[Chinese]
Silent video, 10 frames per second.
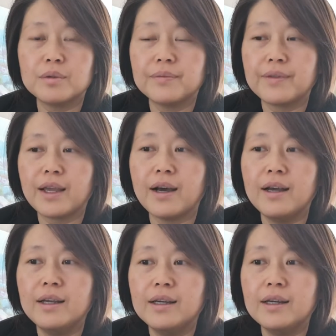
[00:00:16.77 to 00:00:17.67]
好，
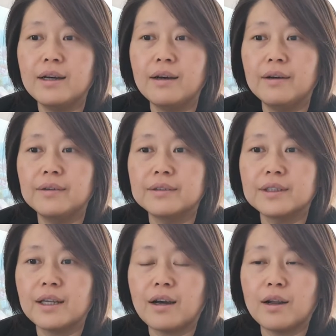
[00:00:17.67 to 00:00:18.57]

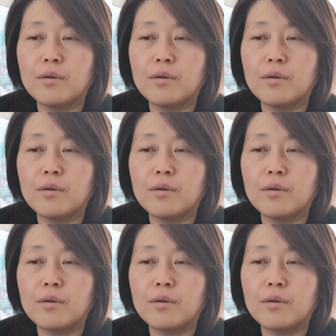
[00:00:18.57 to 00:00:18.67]
嗯，好了，